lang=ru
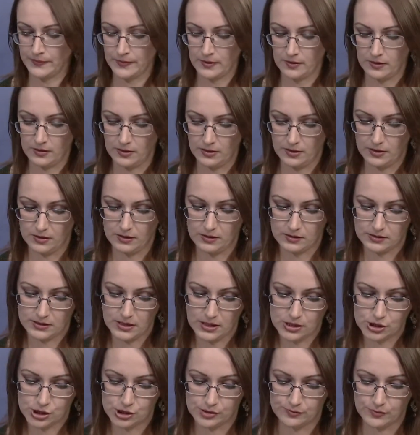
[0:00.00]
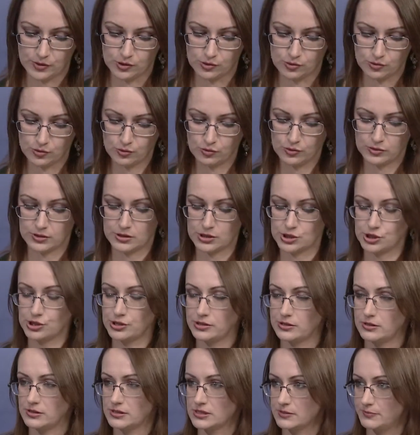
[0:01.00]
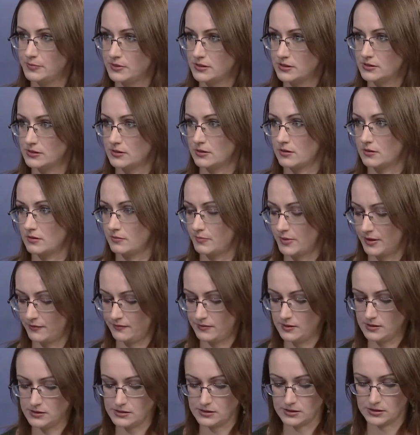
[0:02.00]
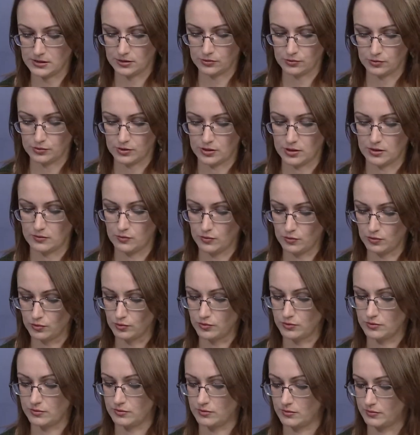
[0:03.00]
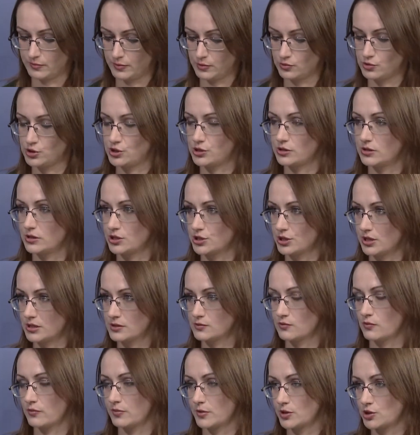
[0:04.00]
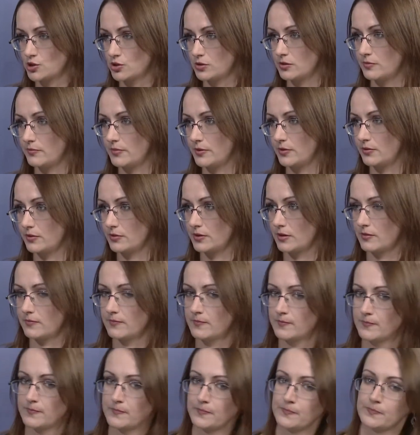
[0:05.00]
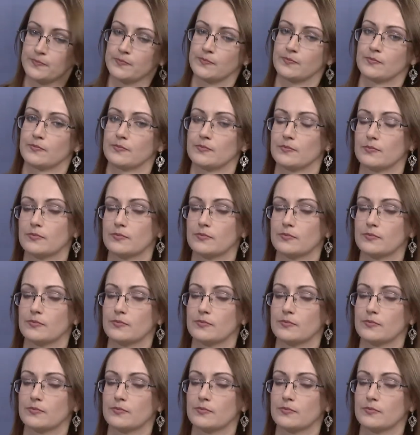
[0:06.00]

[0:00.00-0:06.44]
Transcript: И также Минтруд расширил список профессий, которые могут э, получить гражданство в упрощенном порядке. А для